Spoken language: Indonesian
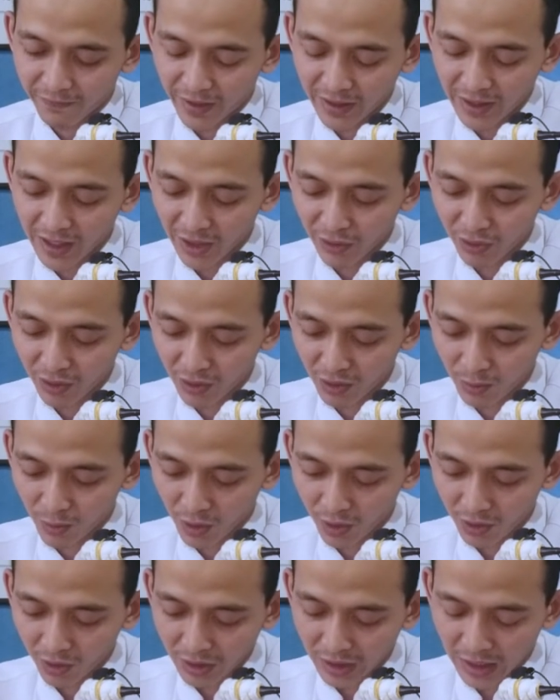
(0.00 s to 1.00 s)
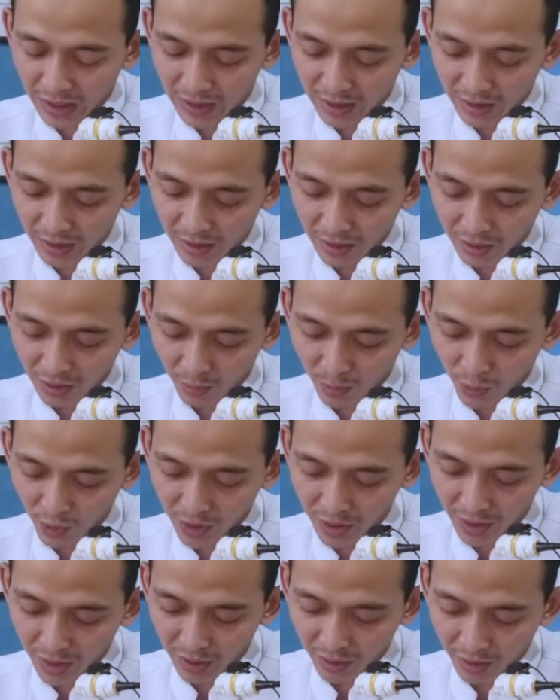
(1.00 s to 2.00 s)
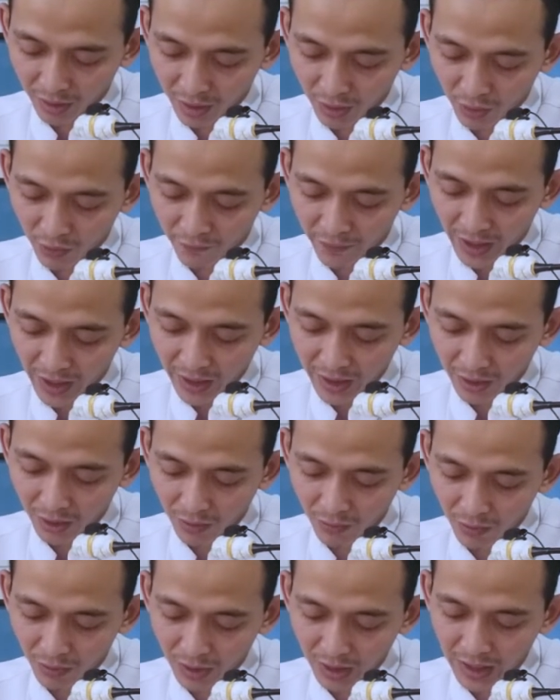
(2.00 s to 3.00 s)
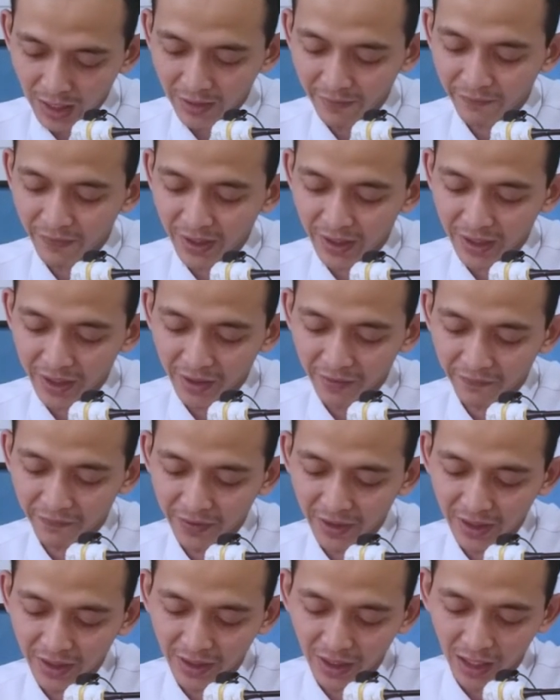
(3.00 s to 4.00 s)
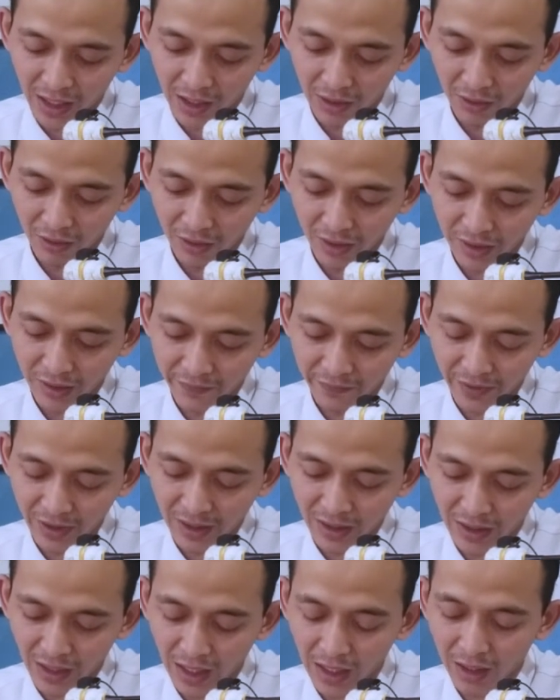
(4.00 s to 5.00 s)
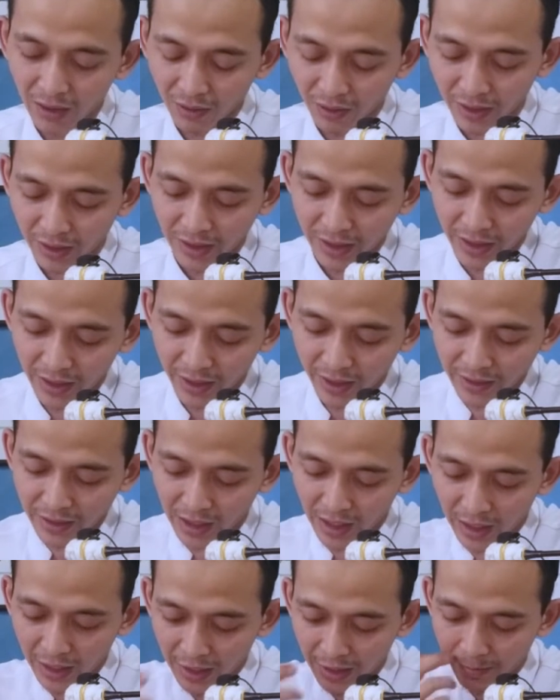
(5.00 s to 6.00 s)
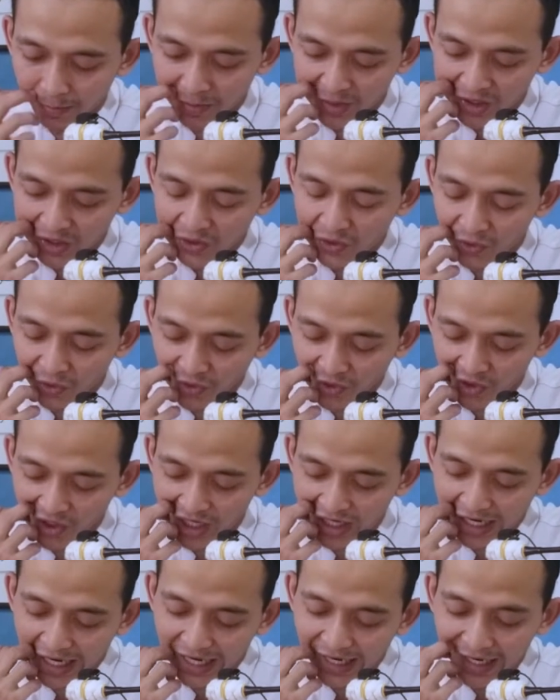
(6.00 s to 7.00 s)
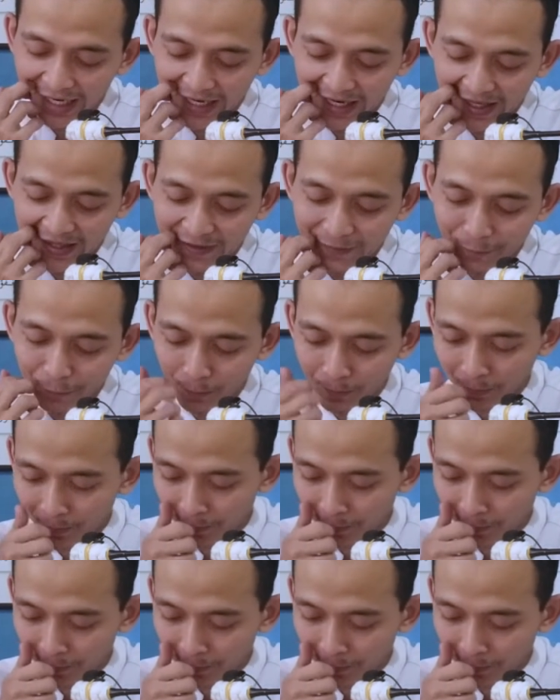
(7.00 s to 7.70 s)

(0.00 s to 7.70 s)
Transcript: fatasiru mongko dadi sapa sira iku fakiron wong kang fakir fidaroi fidaroini ing dalem donya lan akhirat